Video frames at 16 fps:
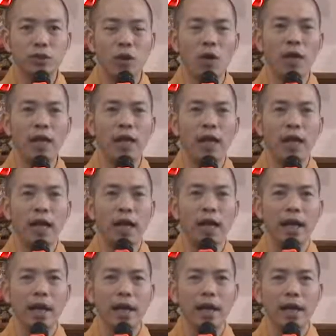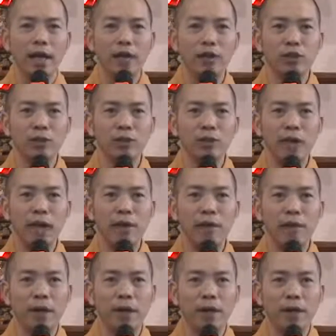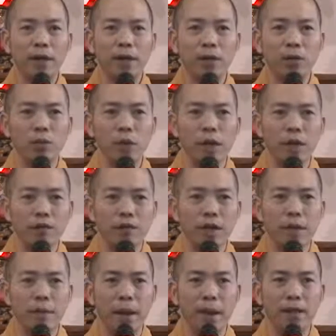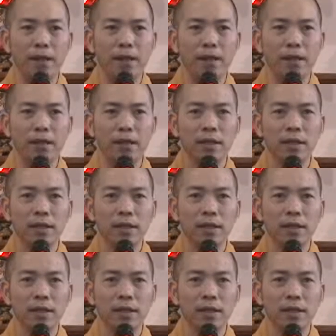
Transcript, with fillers: có nghĩa là chúng ta phải tự quay về bản thân,